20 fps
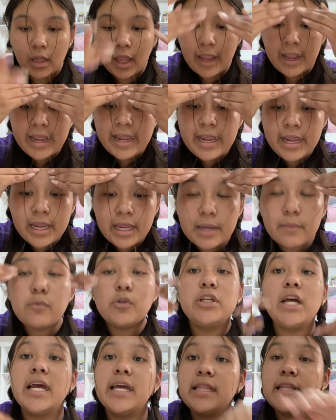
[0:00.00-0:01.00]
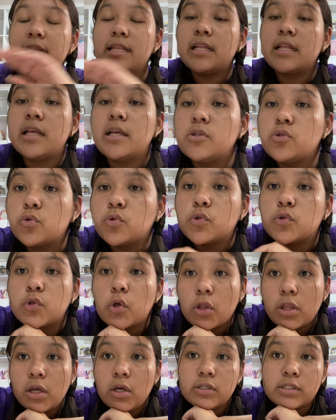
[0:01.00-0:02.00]
Eh, mucha gente tiene sus
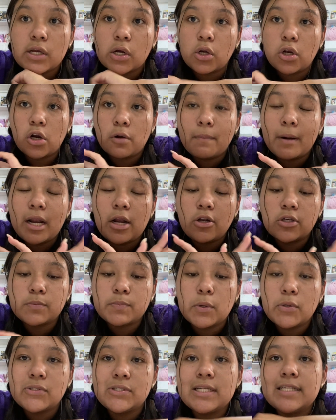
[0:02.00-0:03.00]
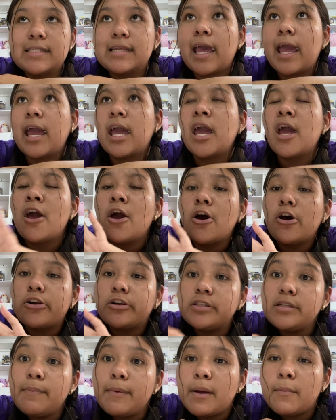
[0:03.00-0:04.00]
códigos de color para los post-its que
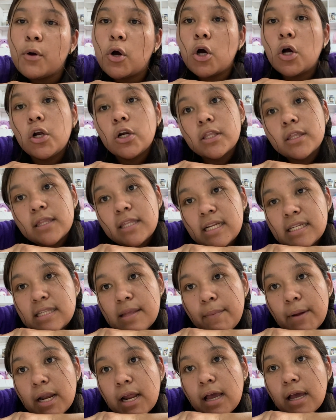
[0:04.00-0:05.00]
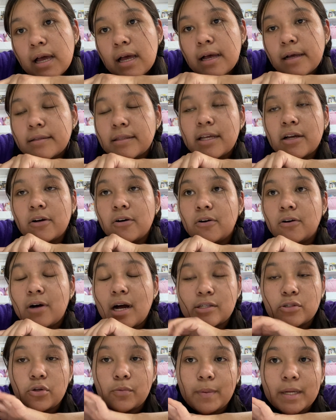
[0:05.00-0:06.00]
rosa para amor, triste para, digo,
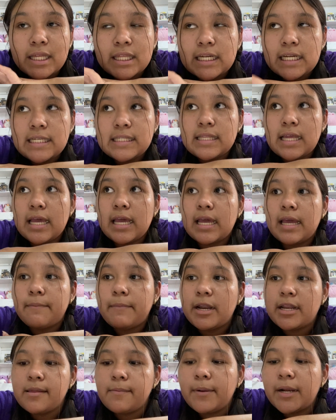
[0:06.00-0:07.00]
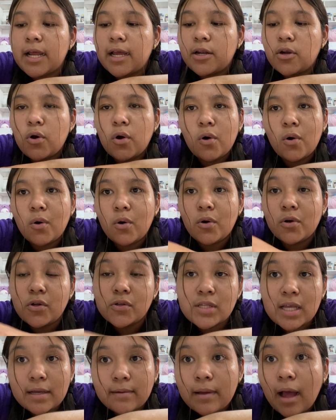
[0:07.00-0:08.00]
azul para triste, verde para enojo, no
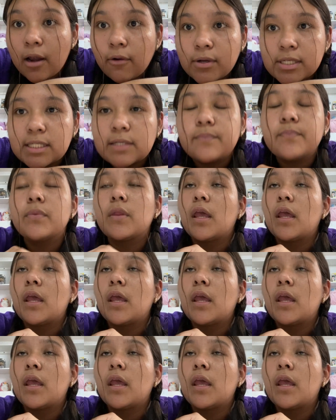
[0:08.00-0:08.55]
sé, algo así.